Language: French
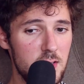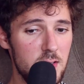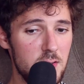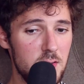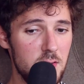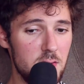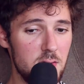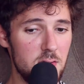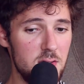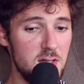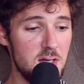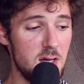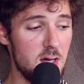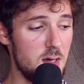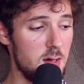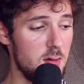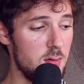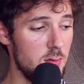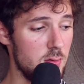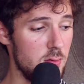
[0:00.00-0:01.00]
Et euh, il y
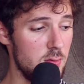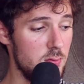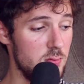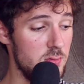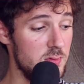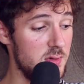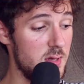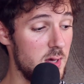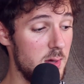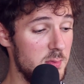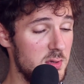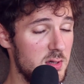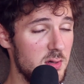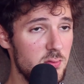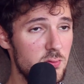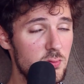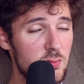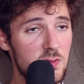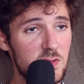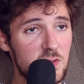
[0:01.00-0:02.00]
a euh, une dame qui
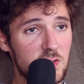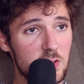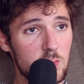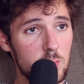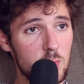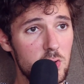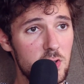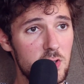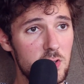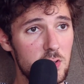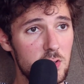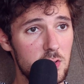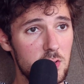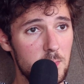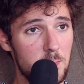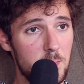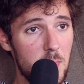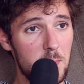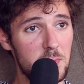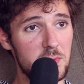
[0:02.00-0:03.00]
est venue distribuer
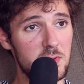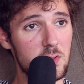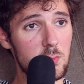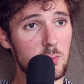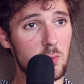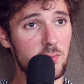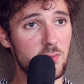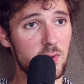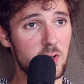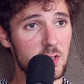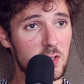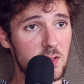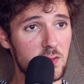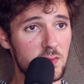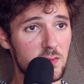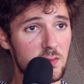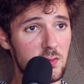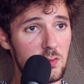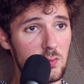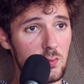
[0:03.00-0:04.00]
des papiers pour faire un
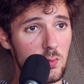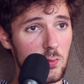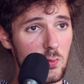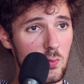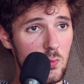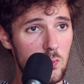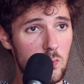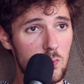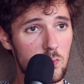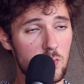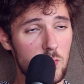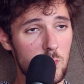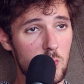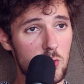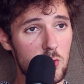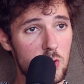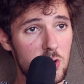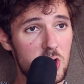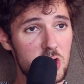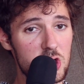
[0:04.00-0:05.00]
casting dans, dans
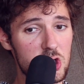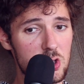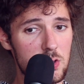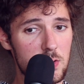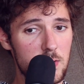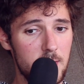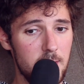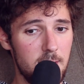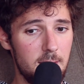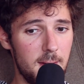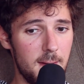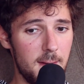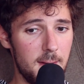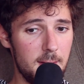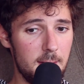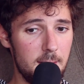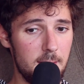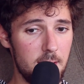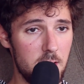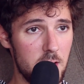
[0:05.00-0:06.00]
mon collège,
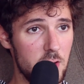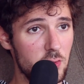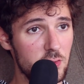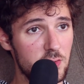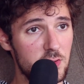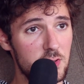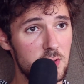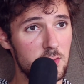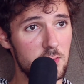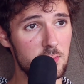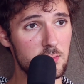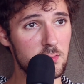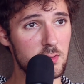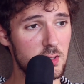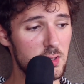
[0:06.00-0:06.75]
à la cantine.